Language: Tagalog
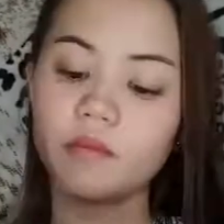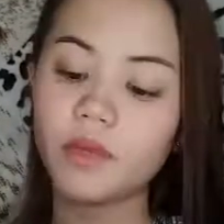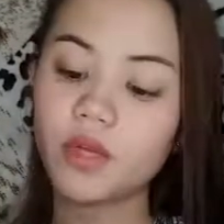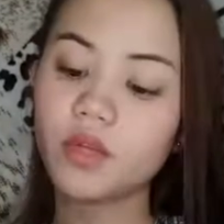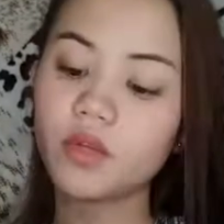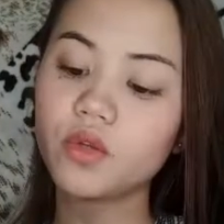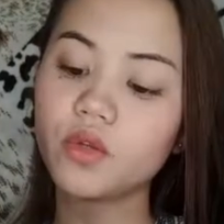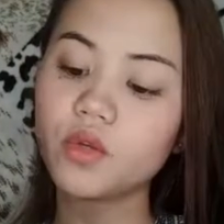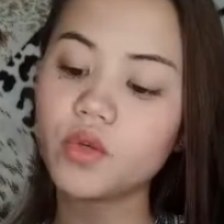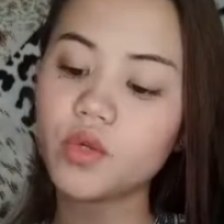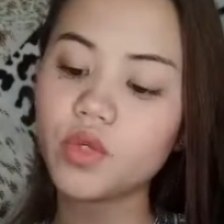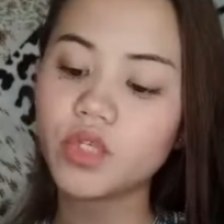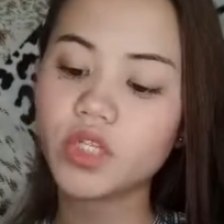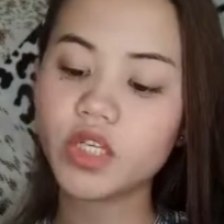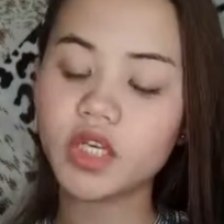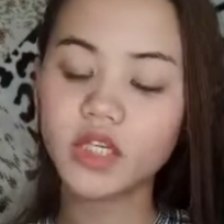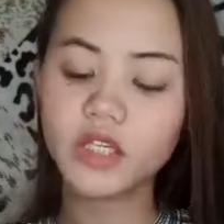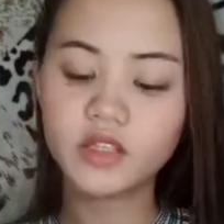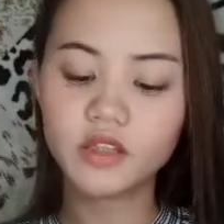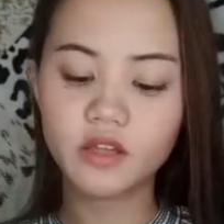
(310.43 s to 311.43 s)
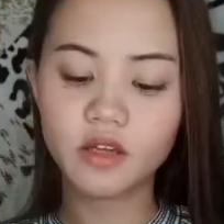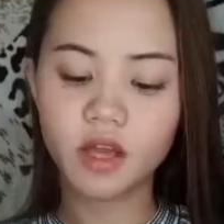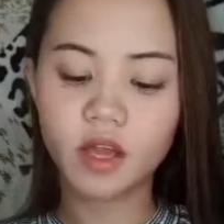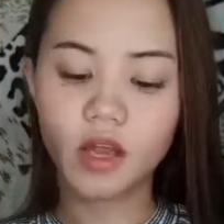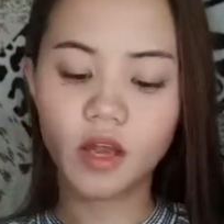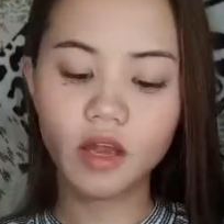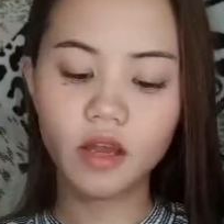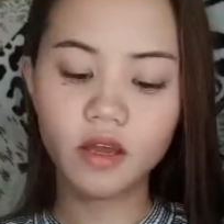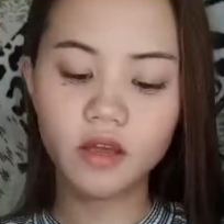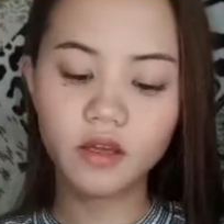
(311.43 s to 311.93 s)
Pero yung shade
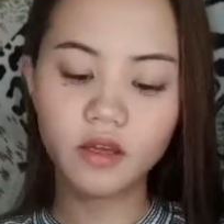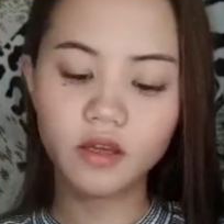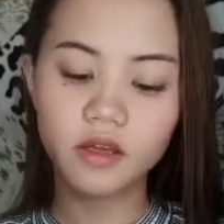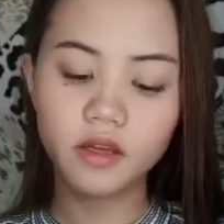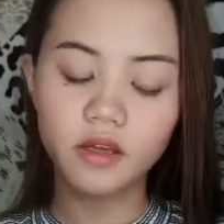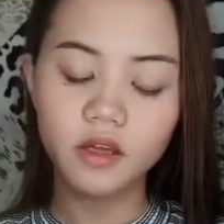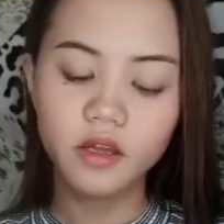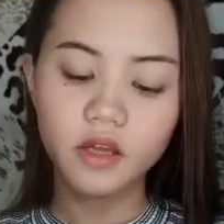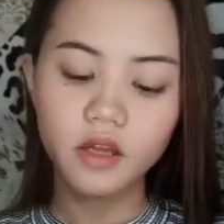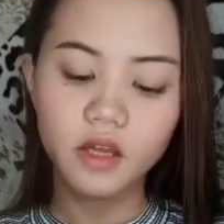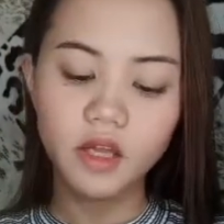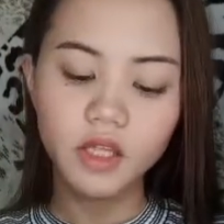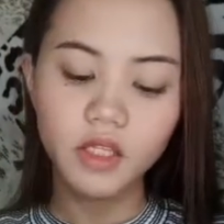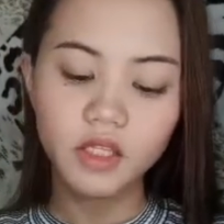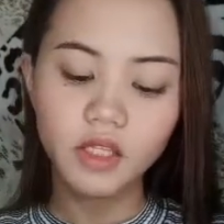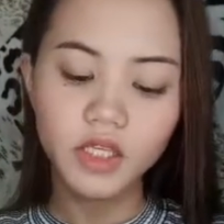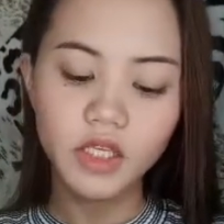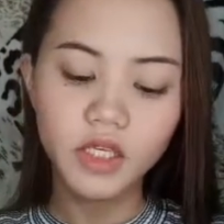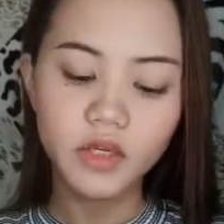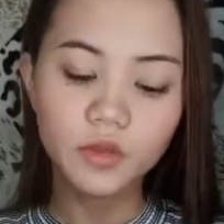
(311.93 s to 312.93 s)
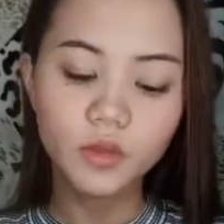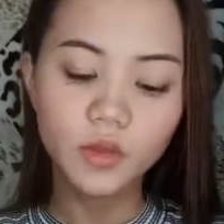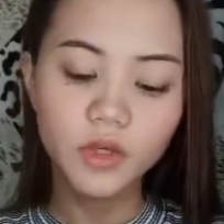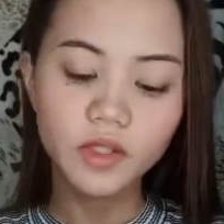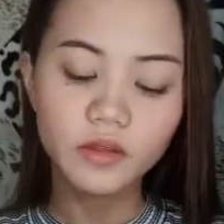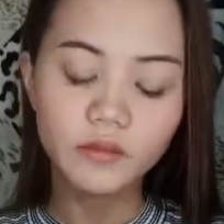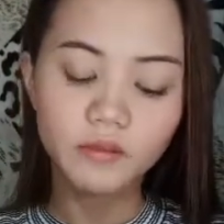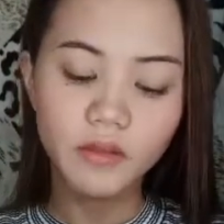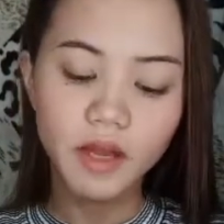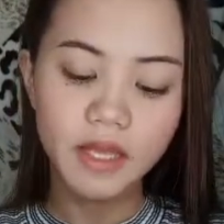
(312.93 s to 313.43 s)
niya,
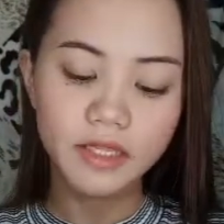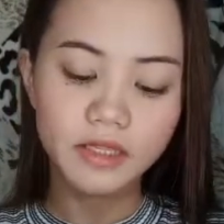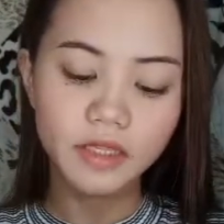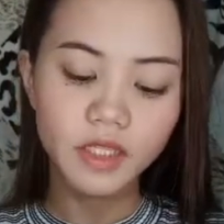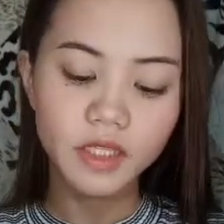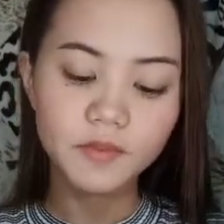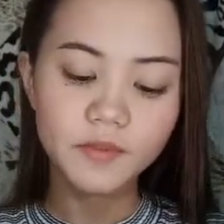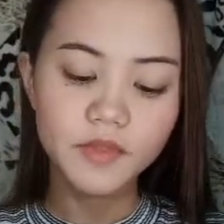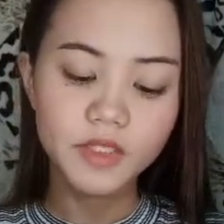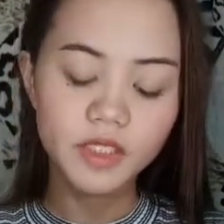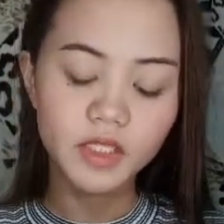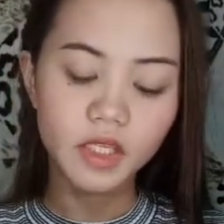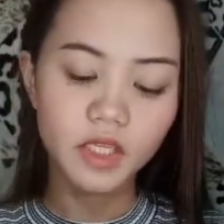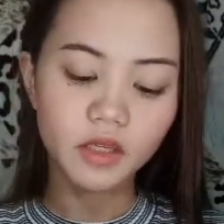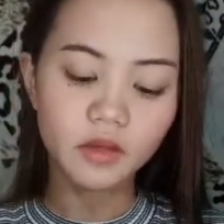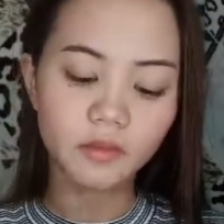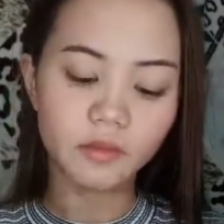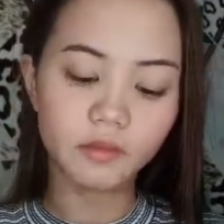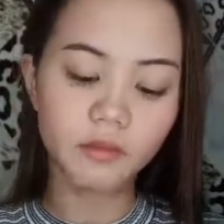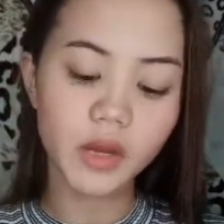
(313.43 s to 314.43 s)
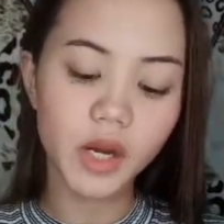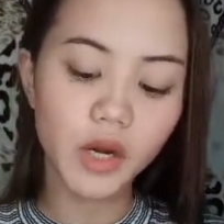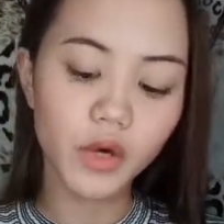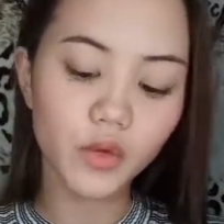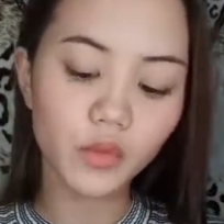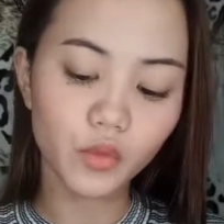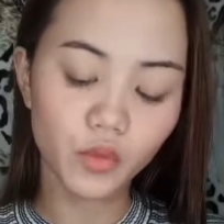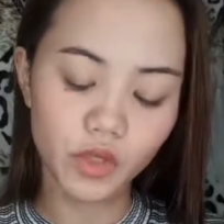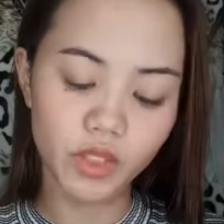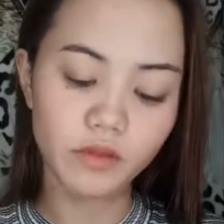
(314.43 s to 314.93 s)
liquid matte lipstick,
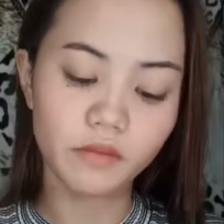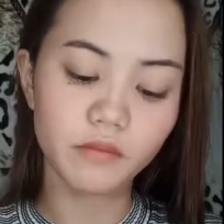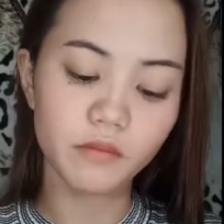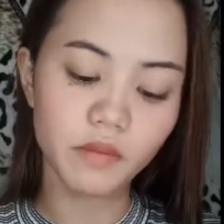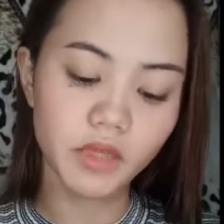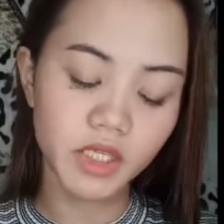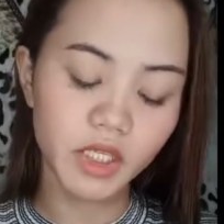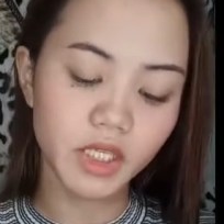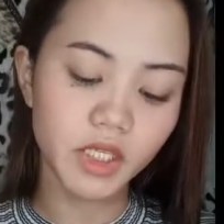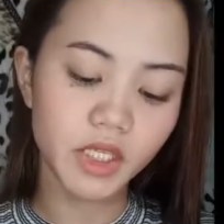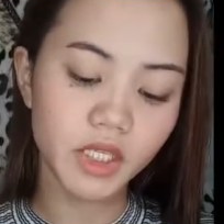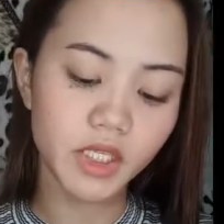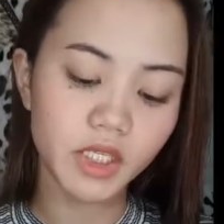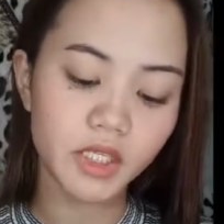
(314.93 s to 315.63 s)
bear with me.